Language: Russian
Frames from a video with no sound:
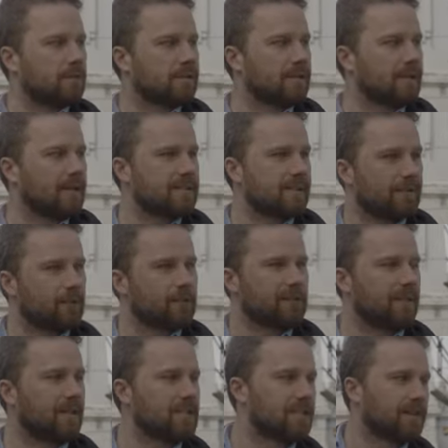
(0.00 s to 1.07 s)
кстати,
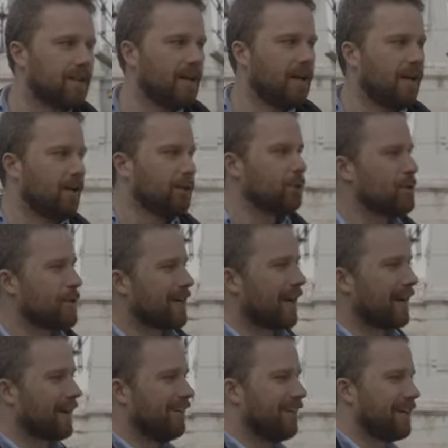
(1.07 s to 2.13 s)
а вот и наш. Ну,
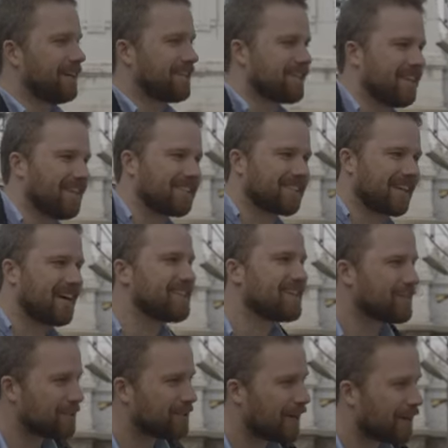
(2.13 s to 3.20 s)
как говорится,
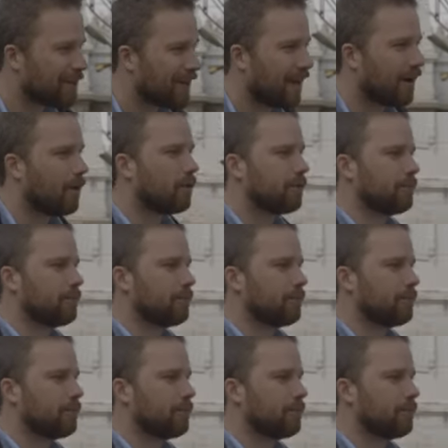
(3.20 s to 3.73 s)
скатерть дорога.